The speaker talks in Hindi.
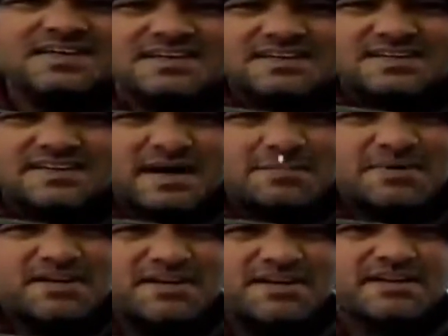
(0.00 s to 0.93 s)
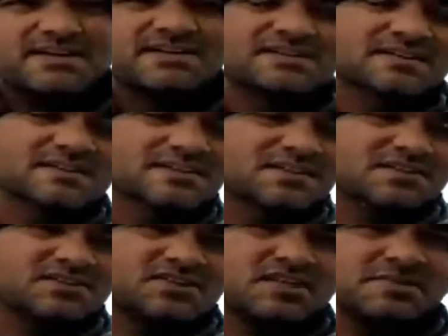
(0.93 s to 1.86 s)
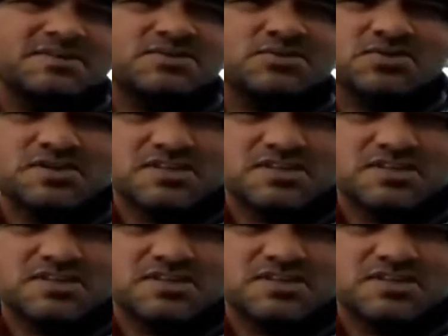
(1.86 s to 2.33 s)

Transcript: कि यहाँ पर जितने भी जो